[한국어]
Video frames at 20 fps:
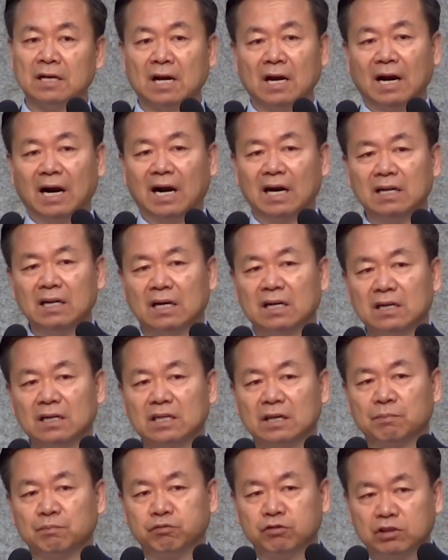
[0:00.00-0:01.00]

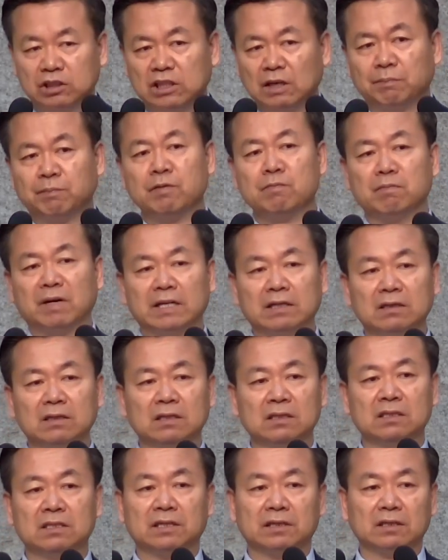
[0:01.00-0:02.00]
하나님께 붙잡힌 받는
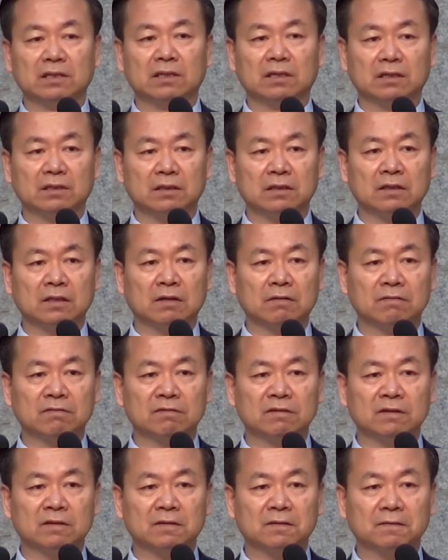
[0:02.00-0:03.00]
인생이 되야
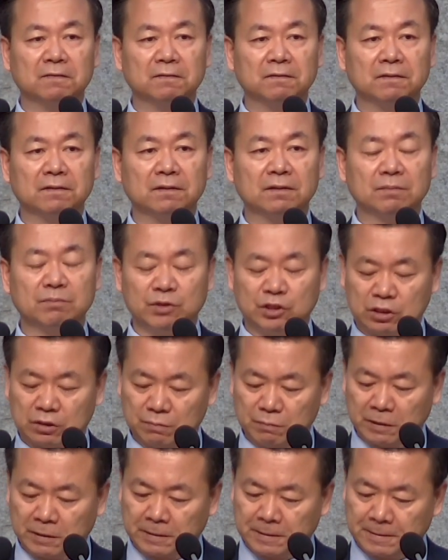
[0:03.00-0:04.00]
된다고요.
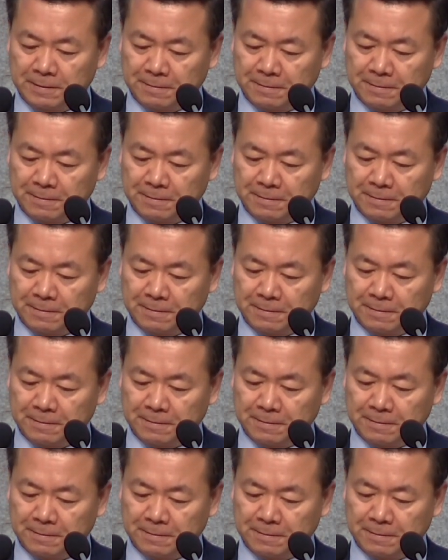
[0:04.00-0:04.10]
믿습니까?